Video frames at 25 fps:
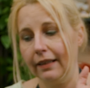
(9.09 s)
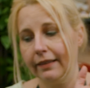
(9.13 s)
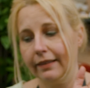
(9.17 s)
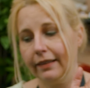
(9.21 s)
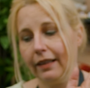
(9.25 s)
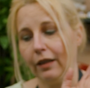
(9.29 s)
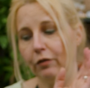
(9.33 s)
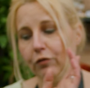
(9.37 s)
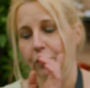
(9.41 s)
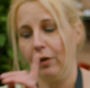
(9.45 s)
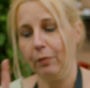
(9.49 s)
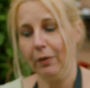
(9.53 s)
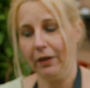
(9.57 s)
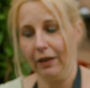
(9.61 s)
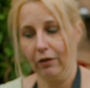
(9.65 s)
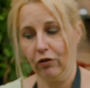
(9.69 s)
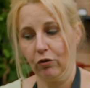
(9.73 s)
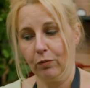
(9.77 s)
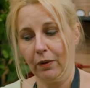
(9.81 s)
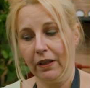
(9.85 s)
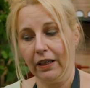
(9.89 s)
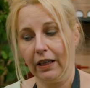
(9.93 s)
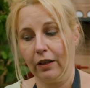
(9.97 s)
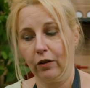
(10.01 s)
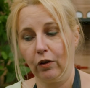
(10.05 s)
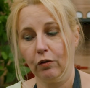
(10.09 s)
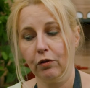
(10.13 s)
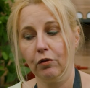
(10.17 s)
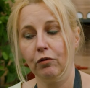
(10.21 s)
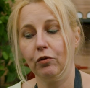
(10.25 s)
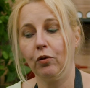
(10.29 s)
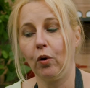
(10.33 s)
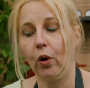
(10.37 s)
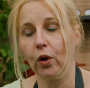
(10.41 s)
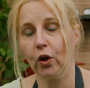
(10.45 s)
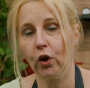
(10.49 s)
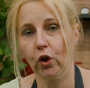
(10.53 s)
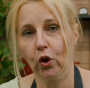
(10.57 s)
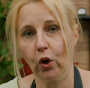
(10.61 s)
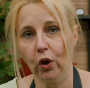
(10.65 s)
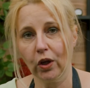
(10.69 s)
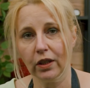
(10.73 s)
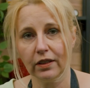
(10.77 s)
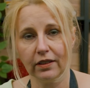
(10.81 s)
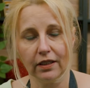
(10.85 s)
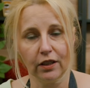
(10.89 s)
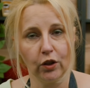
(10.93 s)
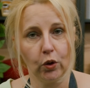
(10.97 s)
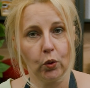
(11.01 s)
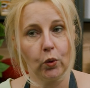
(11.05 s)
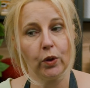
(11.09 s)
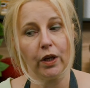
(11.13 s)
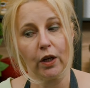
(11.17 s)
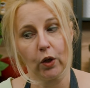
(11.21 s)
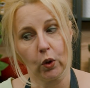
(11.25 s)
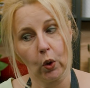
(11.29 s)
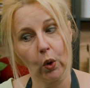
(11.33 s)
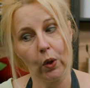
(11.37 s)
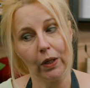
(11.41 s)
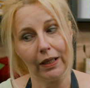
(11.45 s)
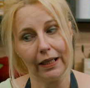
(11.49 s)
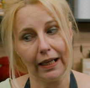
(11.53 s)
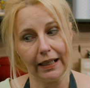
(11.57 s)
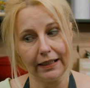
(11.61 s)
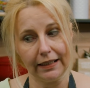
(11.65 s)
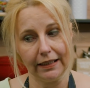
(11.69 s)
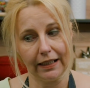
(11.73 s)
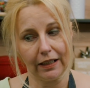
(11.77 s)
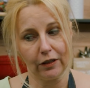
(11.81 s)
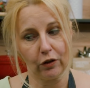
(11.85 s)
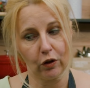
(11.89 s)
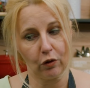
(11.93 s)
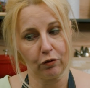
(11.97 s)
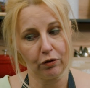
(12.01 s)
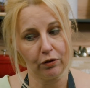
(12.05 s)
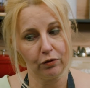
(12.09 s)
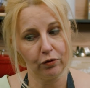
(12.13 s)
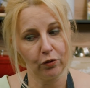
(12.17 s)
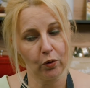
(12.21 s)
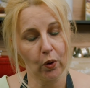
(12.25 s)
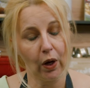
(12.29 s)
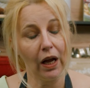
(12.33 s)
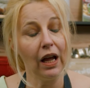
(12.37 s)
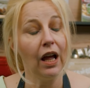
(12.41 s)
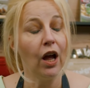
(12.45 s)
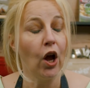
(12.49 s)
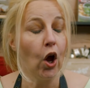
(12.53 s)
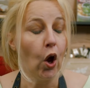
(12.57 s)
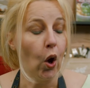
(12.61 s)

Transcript: Dafür habe ich jetzt schon mal die Kartoffeln vorgekocht oder koche gerade die Kartoffeln vor.